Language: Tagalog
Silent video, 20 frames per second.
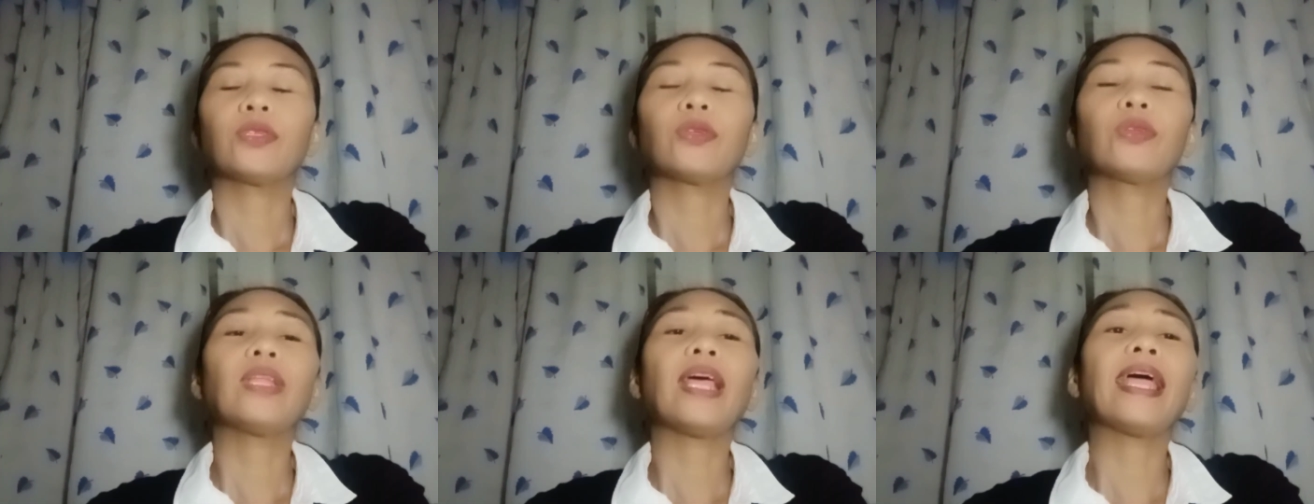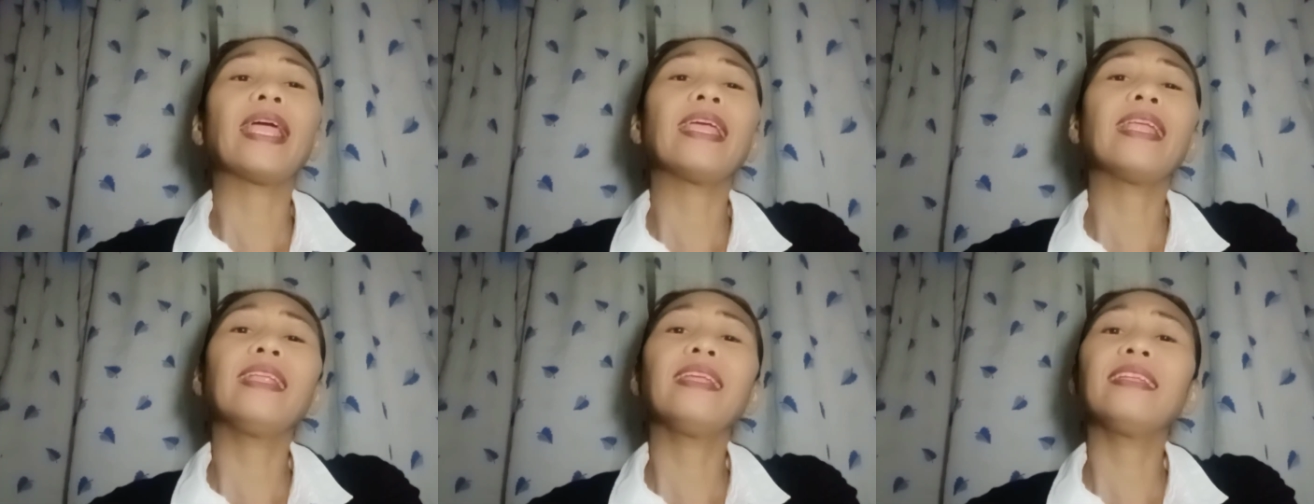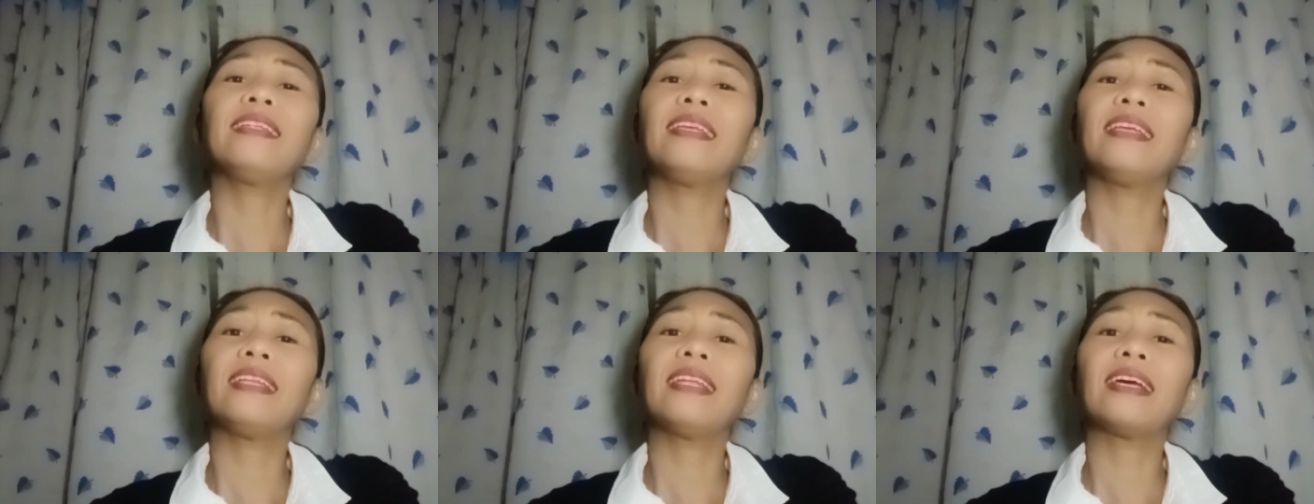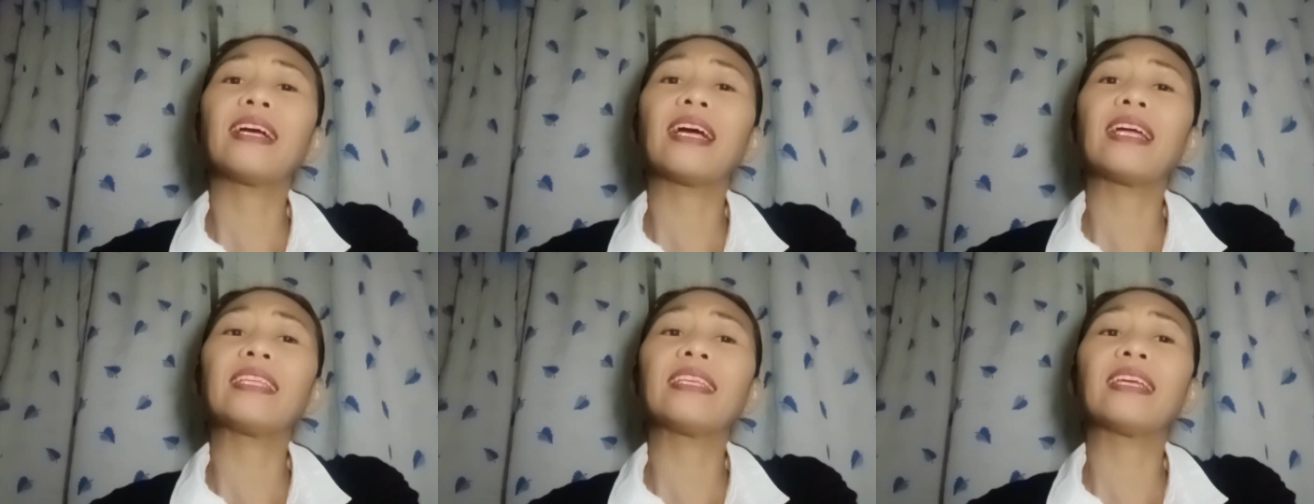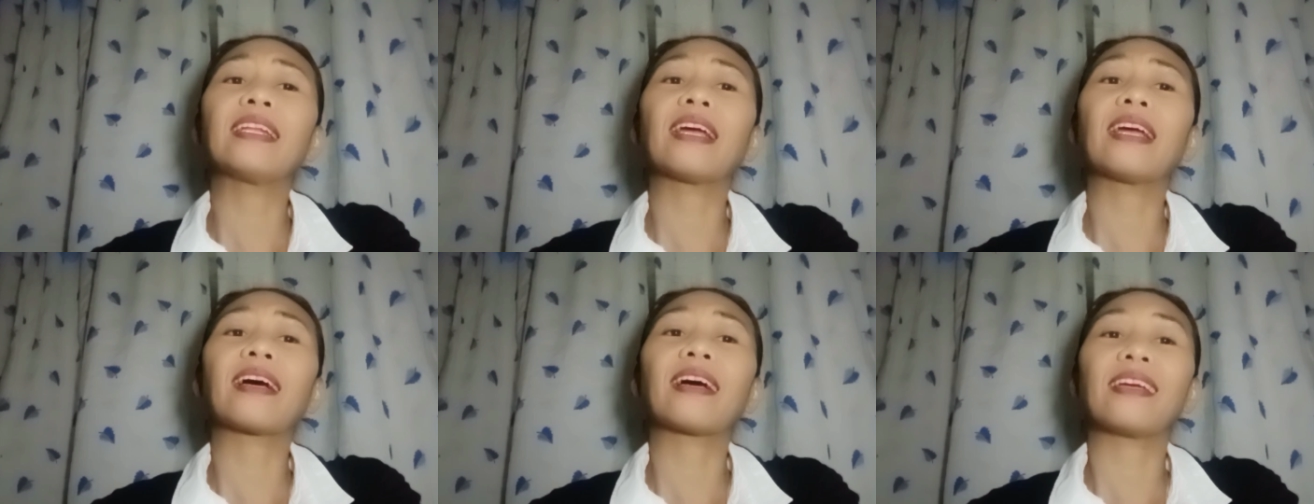So dahil hindi na nga
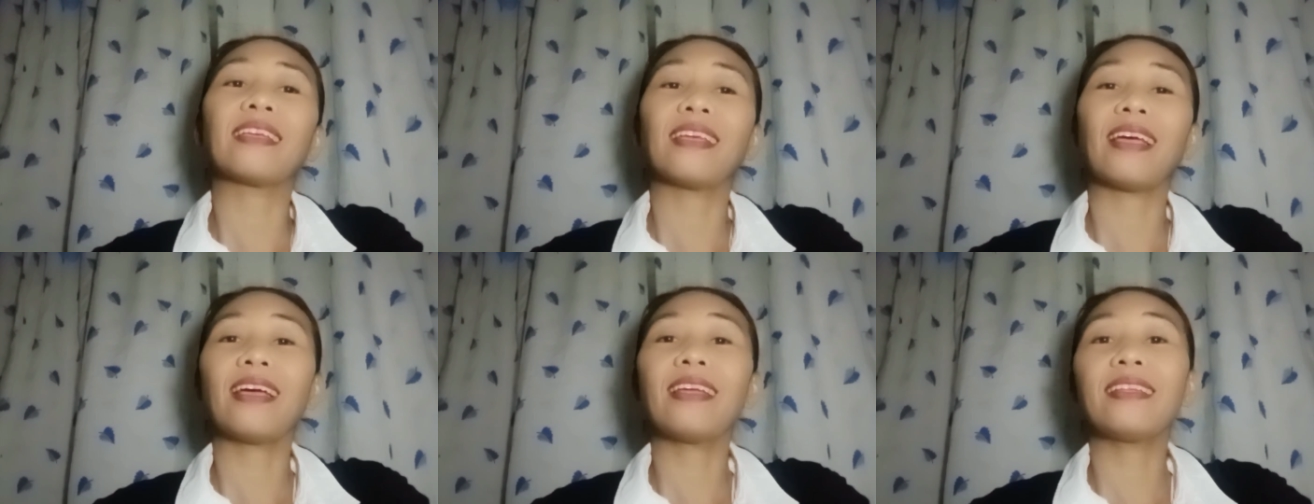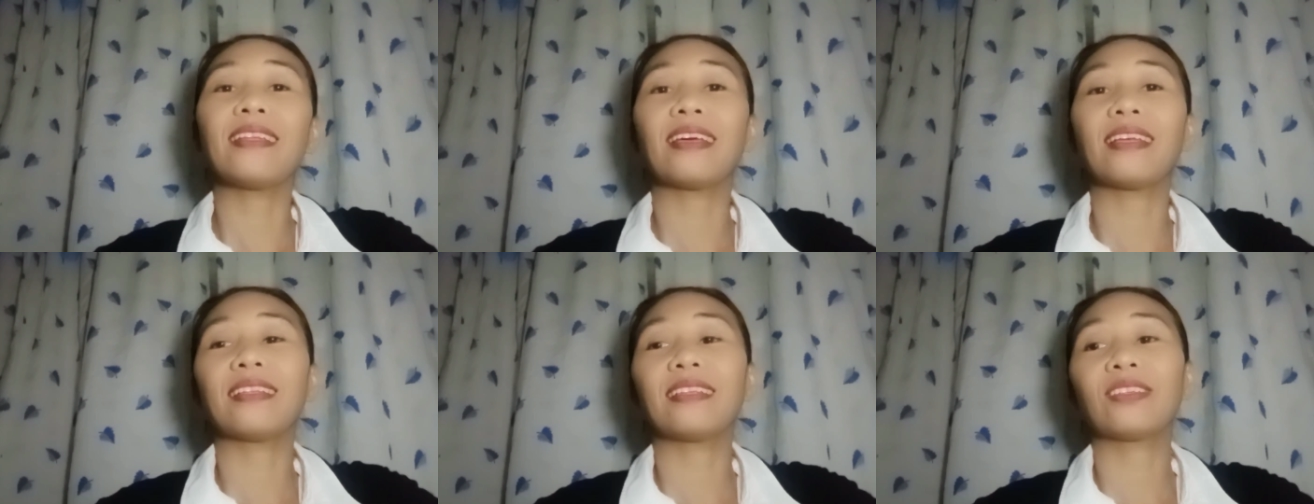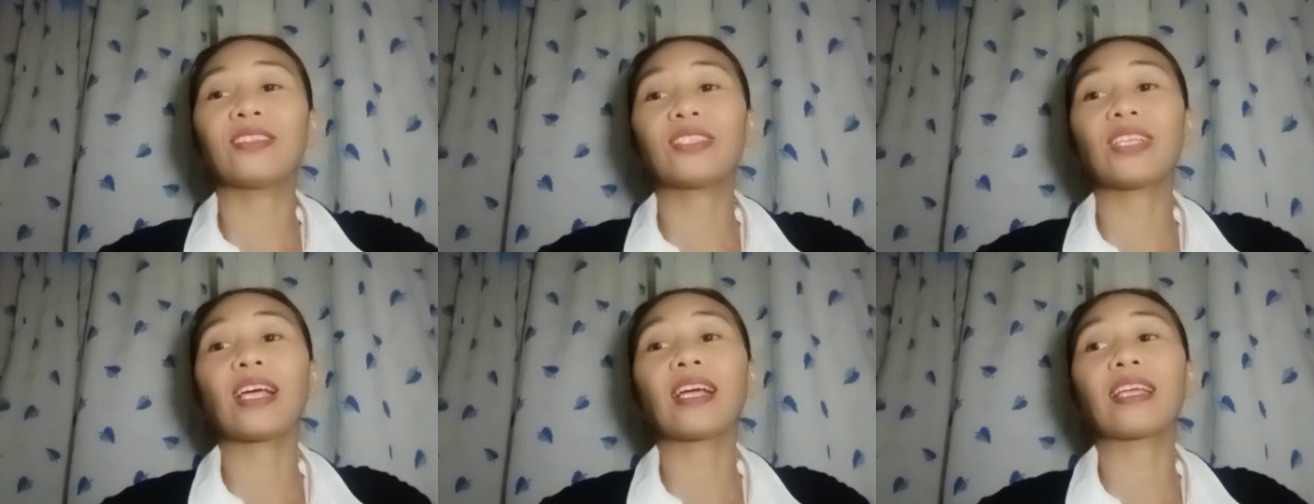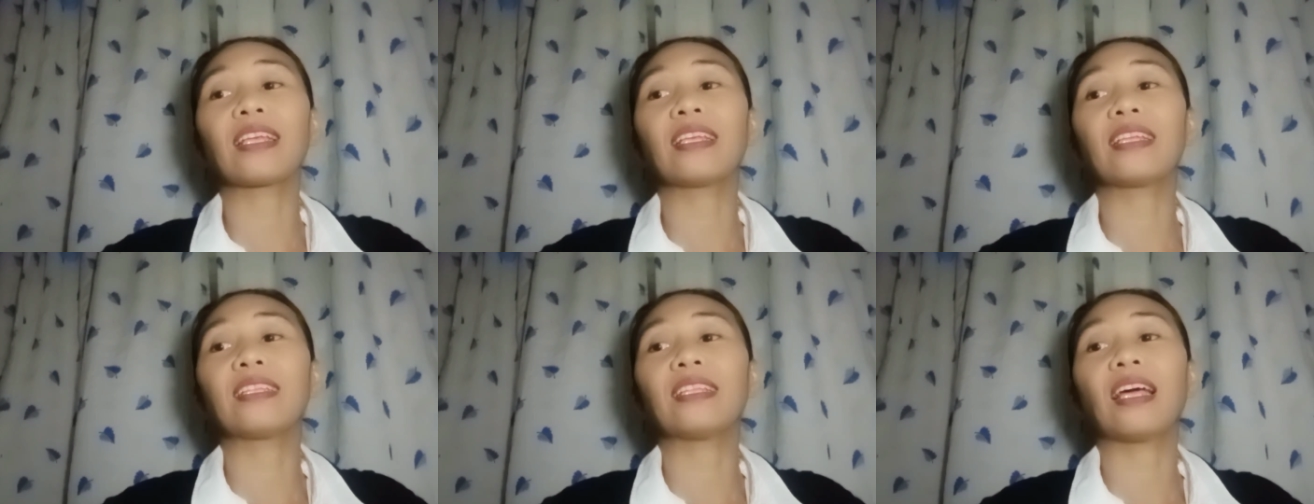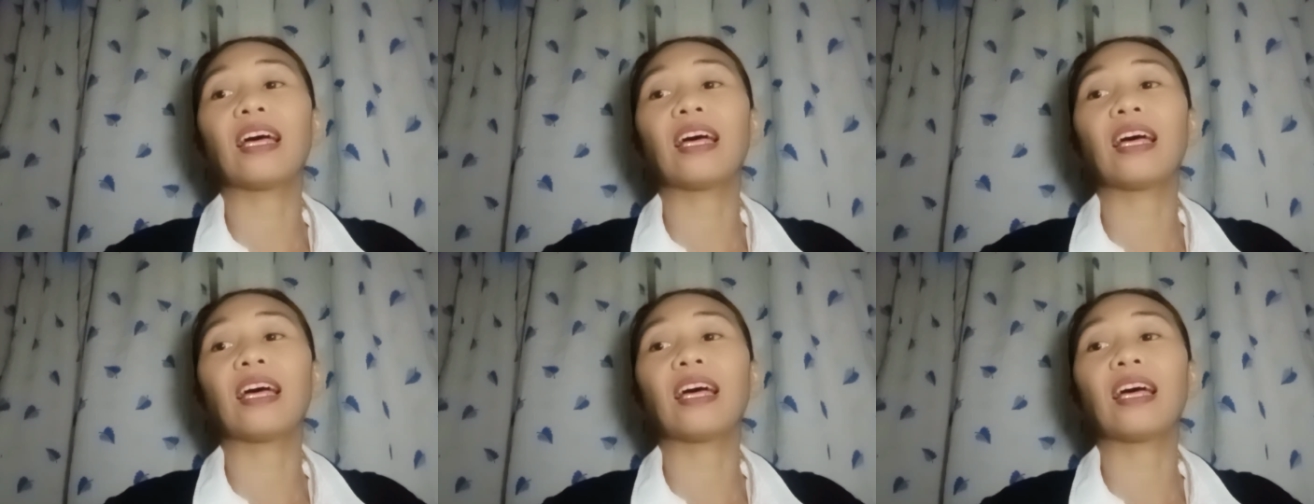niya nakayanan ng sakit,